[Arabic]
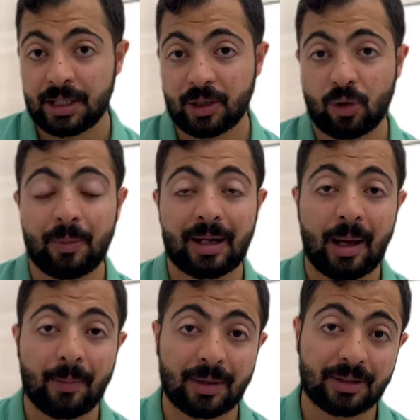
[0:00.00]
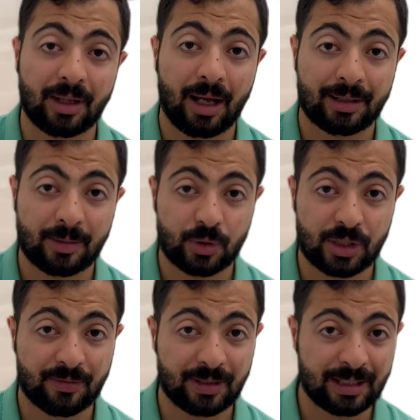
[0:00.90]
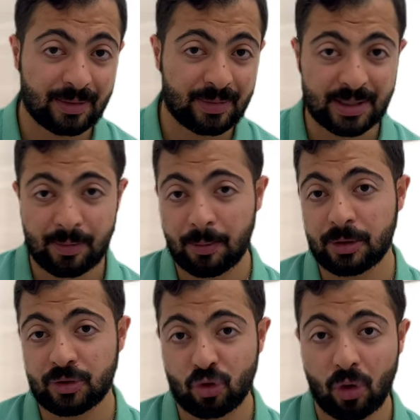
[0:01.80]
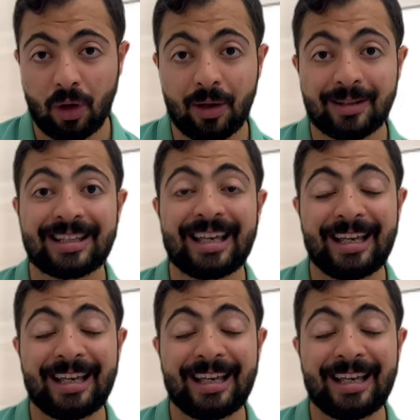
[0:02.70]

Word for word: يكون من أهم القطاعات المستفيدة بسبب الإجراءات